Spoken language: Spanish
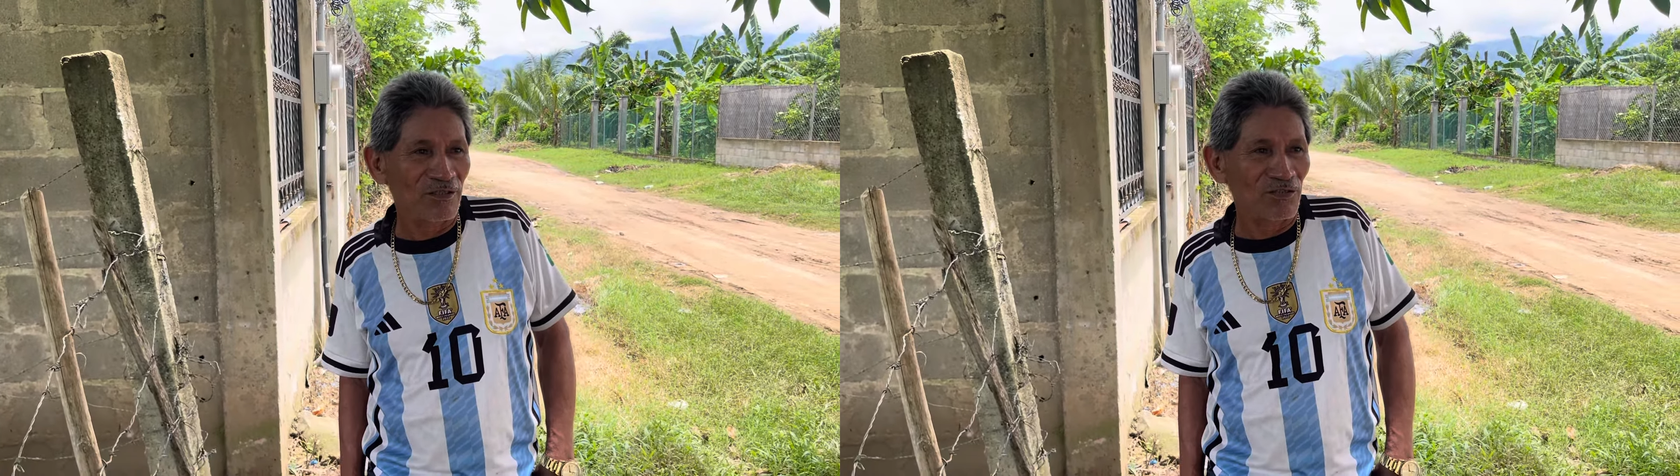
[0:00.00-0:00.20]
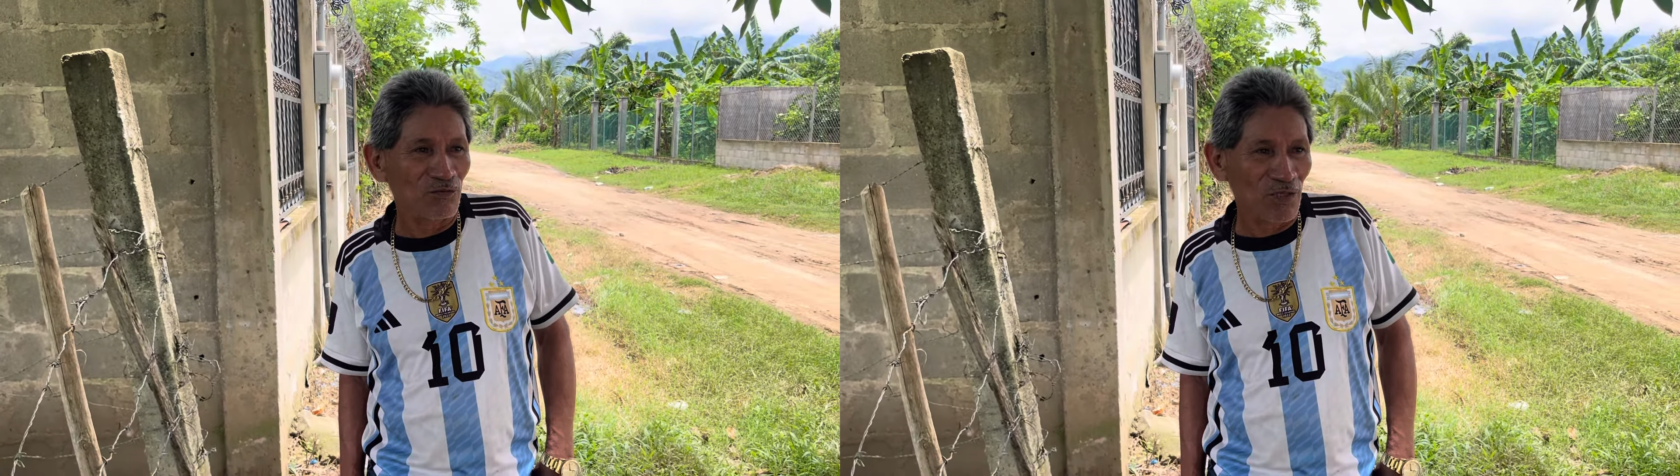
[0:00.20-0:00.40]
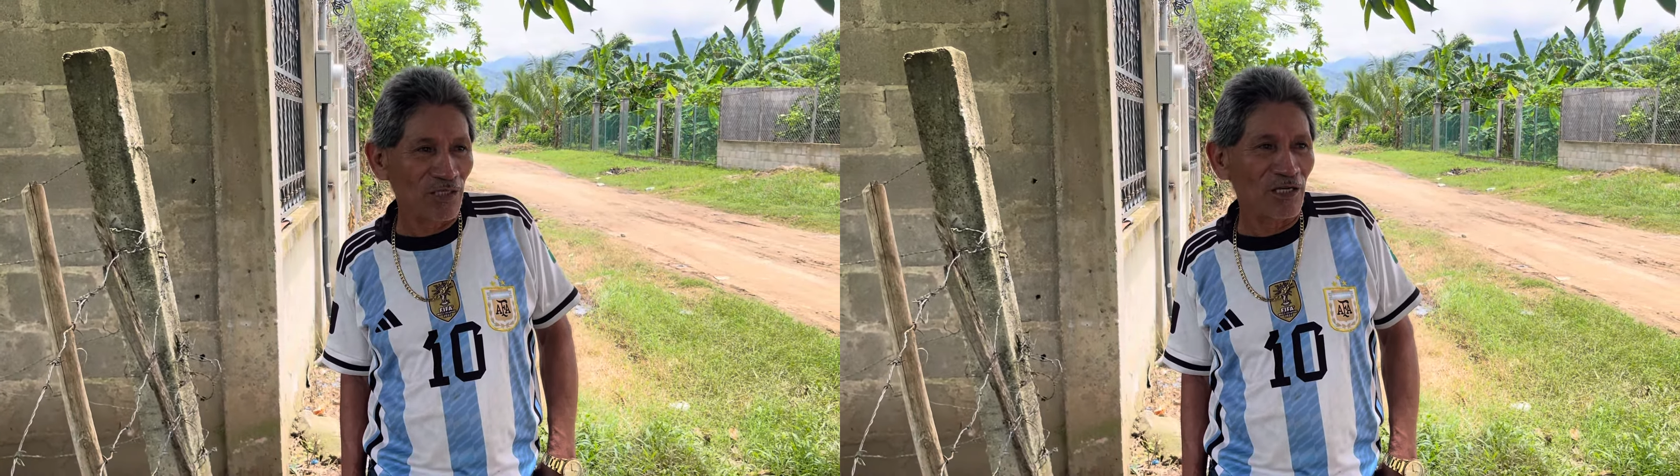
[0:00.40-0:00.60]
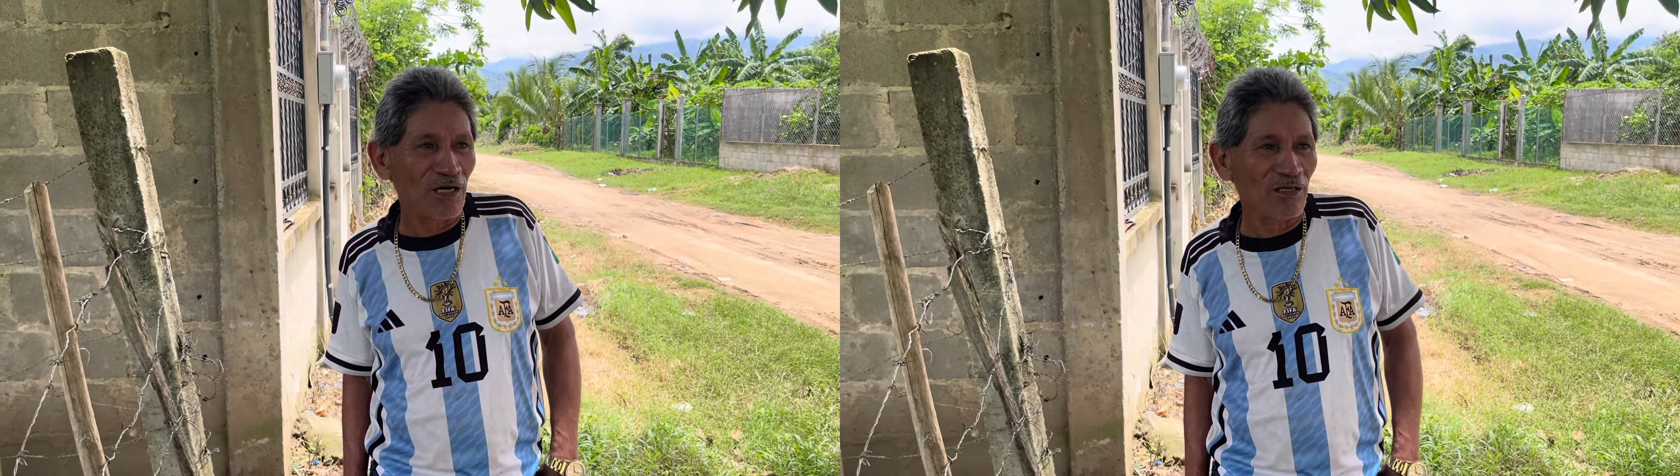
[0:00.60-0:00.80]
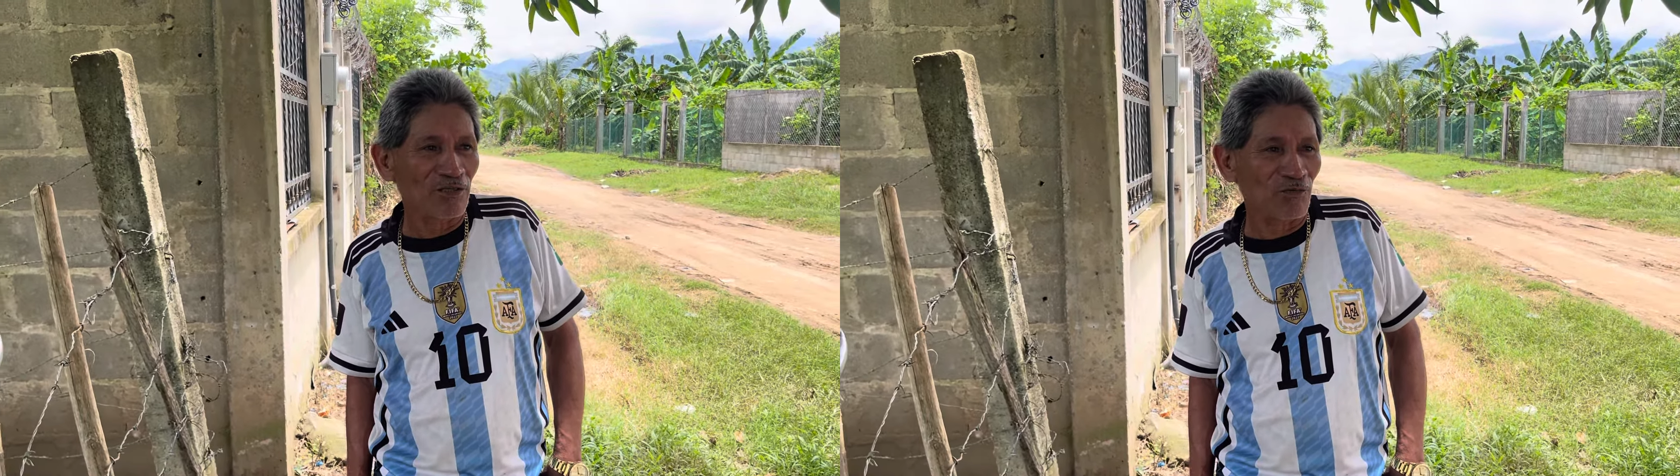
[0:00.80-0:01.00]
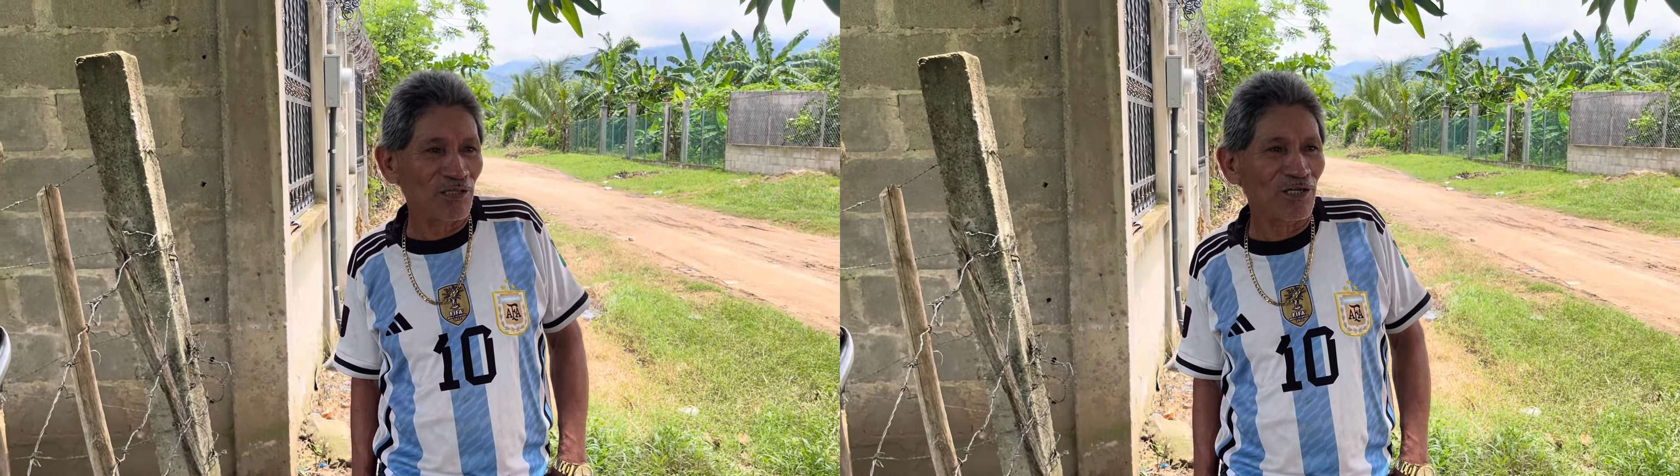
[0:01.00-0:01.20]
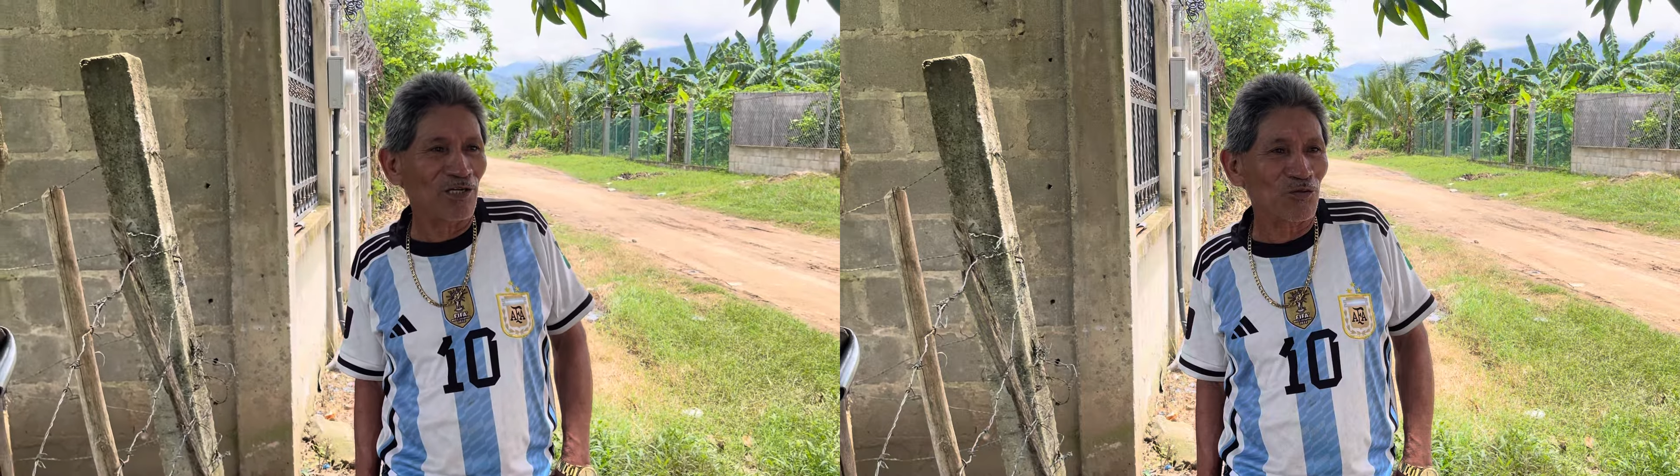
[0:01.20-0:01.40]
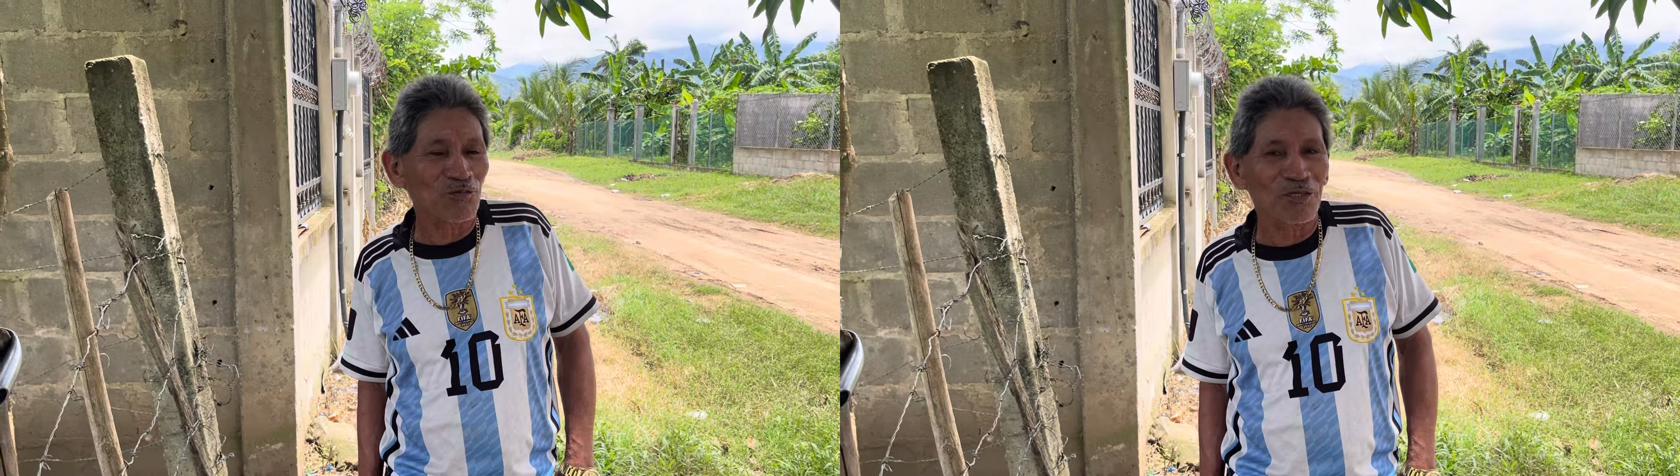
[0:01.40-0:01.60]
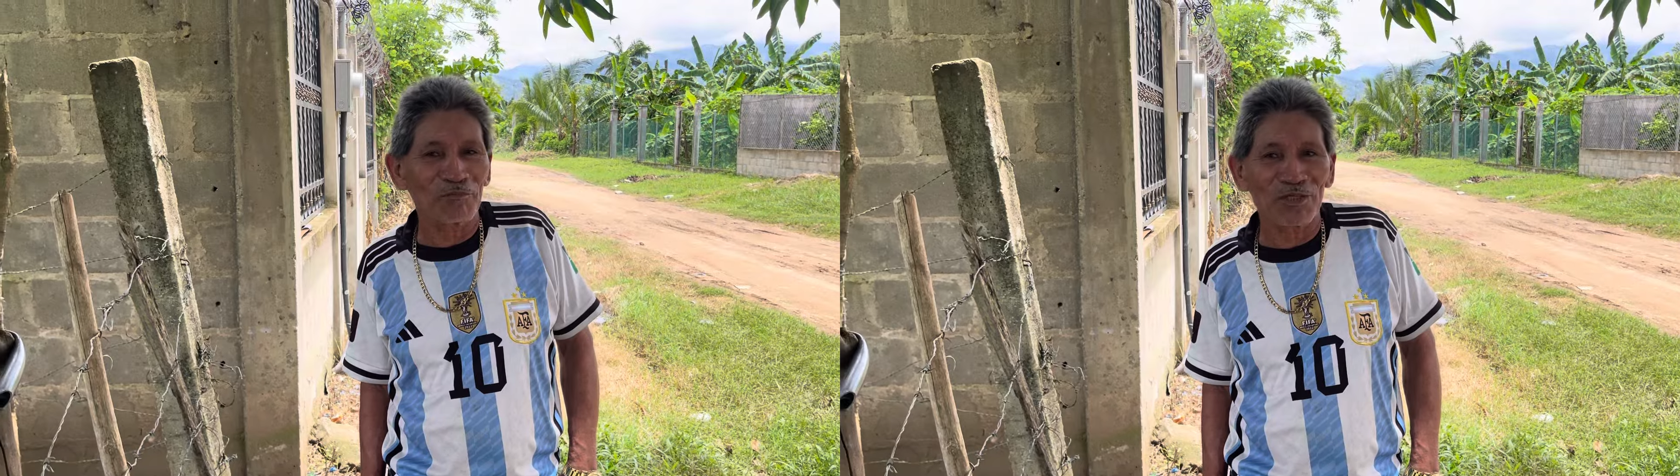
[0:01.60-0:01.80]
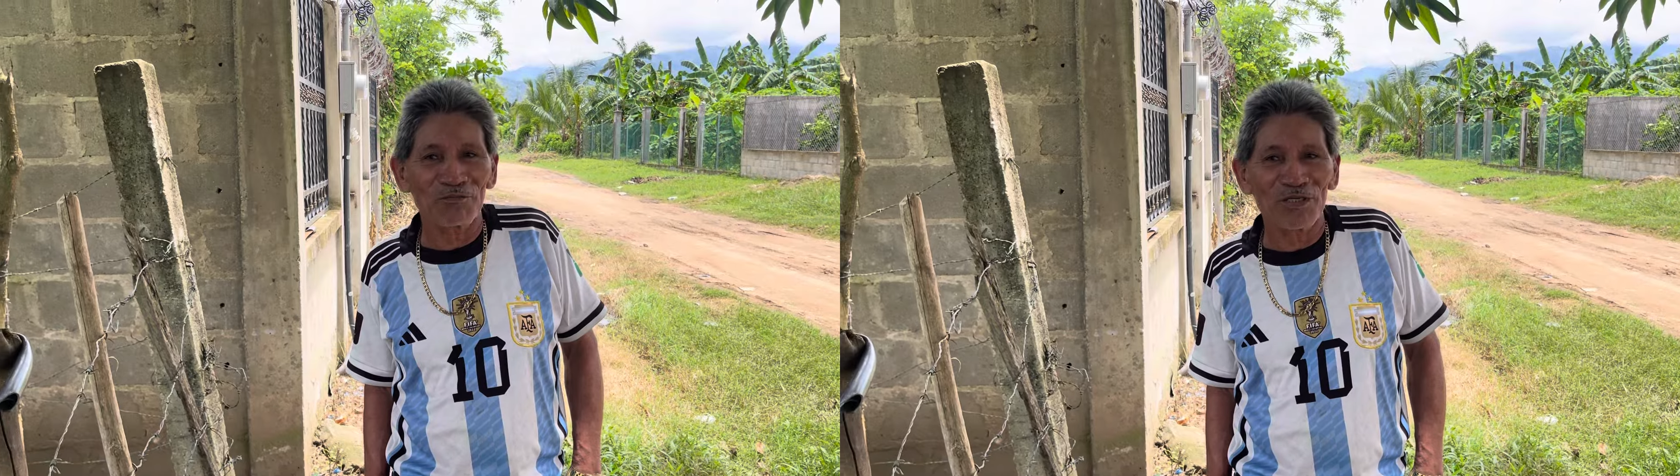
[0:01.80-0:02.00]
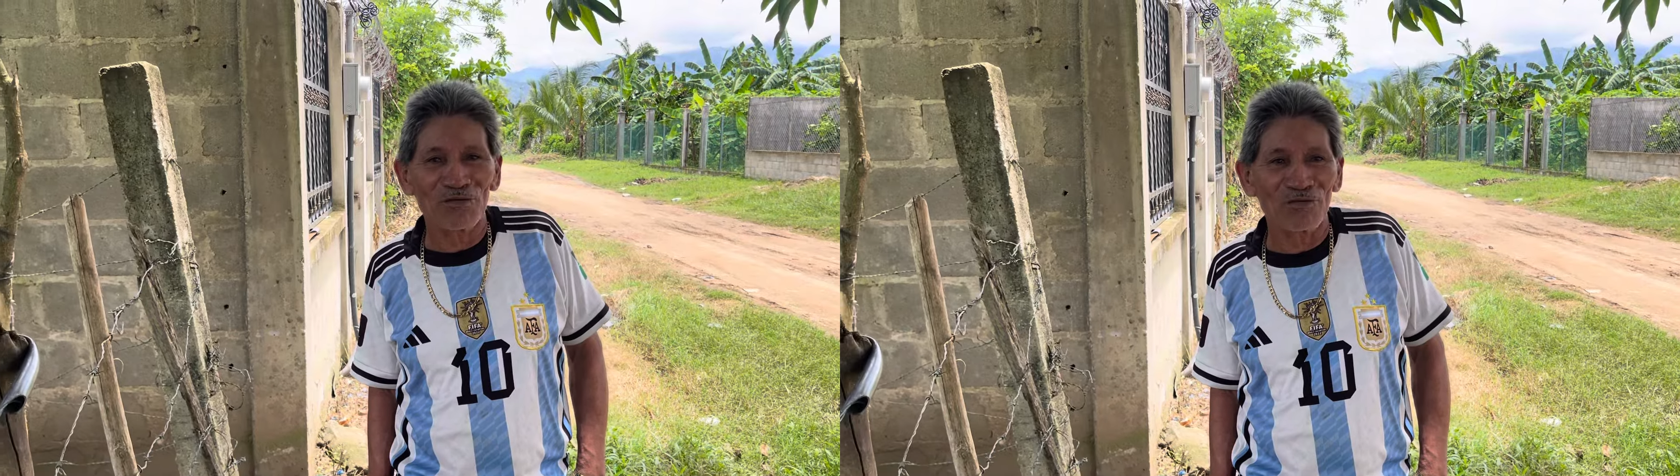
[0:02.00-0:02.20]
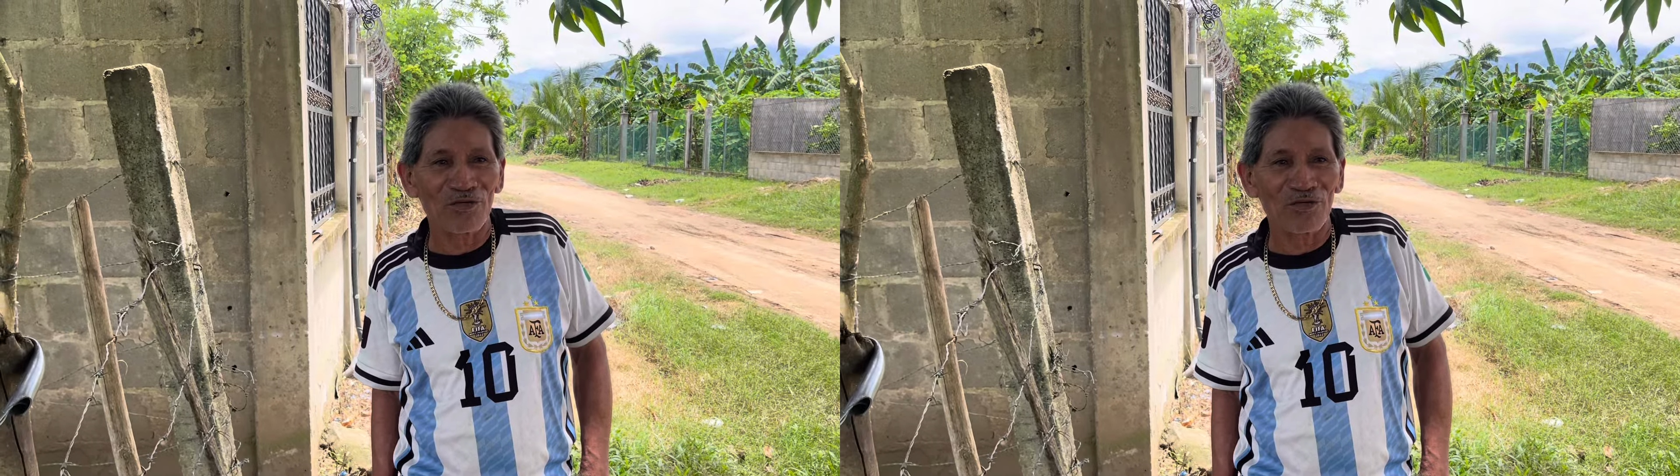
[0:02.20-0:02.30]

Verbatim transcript: Suelte la, suelte la tusa primero,